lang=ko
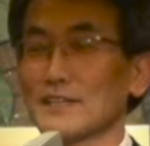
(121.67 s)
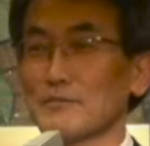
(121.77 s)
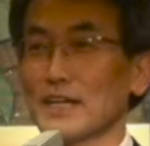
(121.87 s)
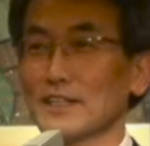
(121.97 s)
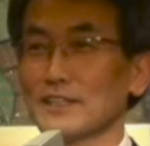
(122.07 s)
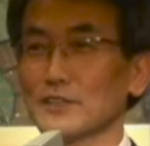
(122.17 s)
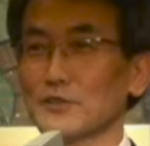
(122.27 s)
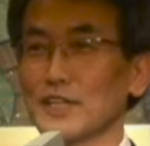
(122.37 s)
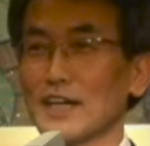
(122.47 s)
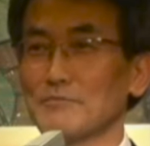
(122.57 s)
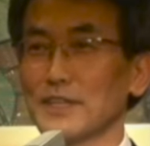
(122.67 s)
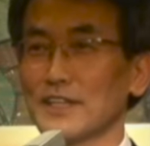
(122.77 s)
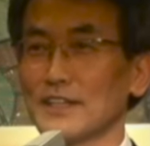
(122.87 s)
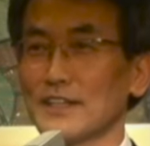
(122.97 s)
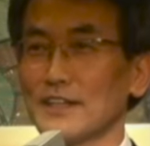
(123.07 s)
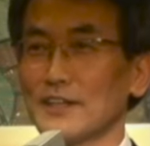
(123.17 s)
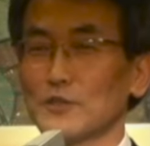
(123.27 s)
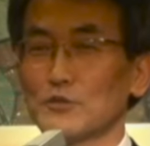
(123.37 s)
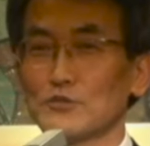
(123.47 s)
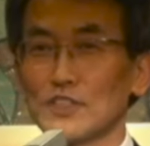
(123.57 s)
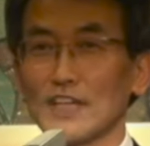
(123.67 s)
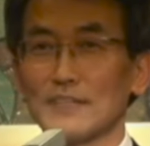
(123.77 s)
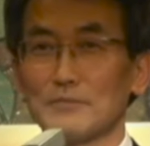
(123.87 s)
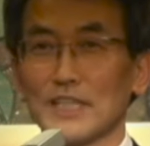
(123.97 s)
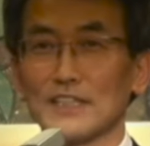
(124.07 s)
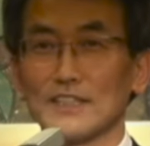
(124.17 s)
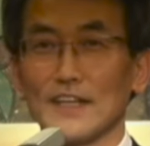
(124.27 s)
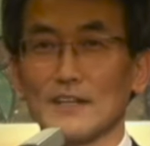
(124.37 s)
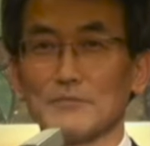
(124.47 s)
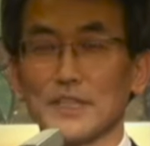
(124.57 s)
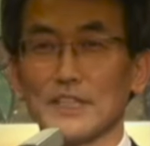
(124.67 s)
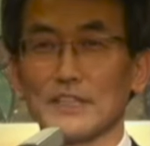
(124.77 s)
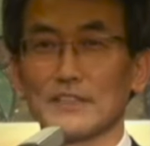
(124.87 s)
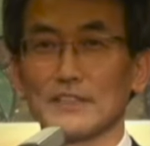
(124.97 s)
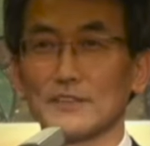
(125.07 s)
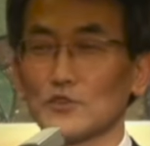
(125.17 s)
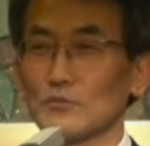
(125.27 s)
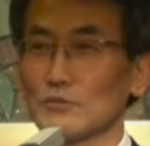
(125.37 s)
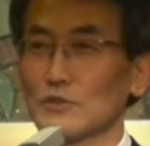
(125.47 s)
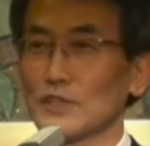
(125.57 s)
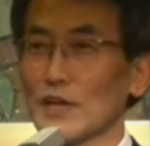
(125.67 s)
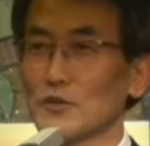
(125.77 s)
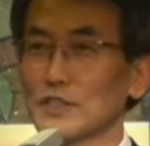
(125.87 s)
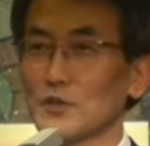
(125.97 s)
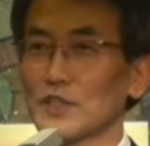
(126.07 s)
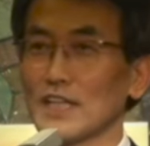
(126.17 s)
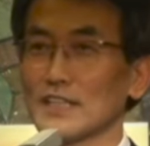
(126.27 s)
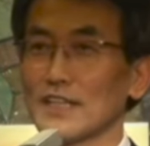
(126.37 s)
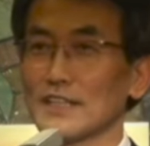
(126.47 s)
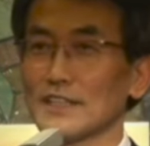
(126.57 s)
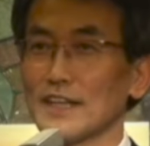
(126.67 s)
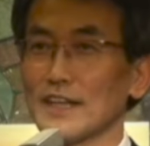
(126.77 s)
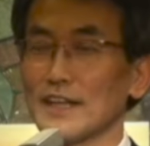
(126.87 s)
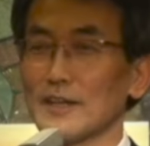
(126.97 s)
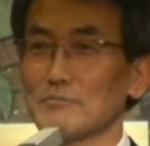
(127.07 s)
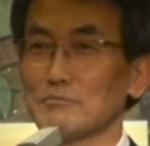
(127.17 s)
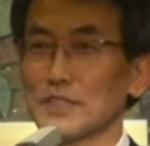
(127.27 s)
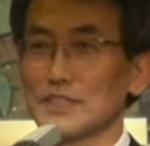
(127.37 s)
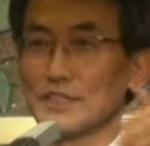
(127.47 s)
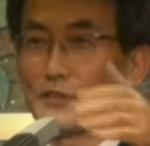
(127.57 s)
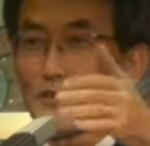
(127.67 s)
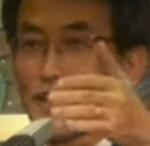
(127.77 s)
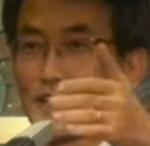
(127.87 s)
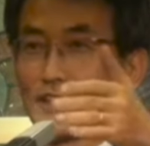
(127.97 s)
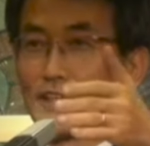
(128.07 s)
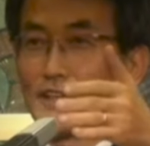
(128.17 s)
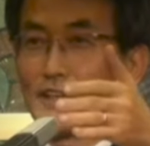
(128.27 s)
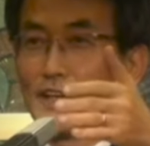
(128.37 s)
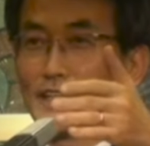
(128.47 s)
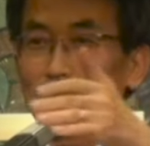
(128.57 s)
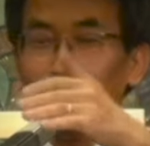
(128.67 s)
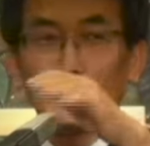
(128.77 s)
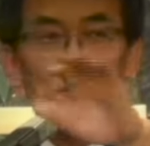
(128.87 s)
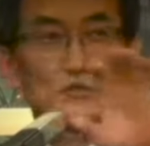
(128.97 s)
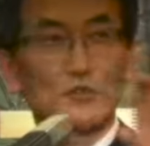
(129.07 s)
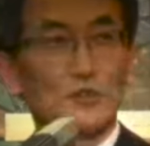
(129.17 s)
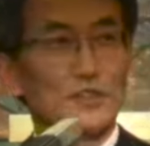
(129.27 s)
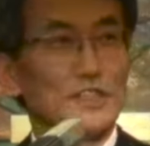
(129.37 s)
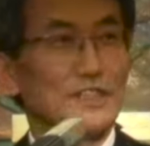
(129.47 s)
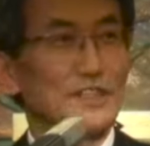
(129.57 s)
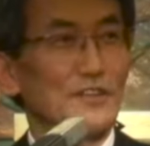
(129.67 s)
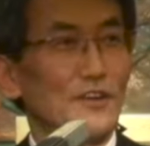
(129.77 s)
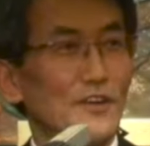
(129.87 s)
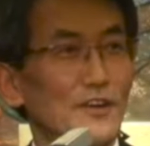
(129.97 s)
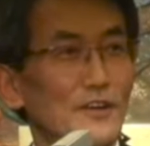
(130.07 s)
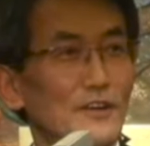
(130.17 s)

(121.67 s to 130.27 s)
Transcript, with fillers: 얼마나 어려우냐 하면 훈장을 받는 사람을 그 충무로 대원 호텔이라는데 며칠 동안 아예 딱 수용을 시키고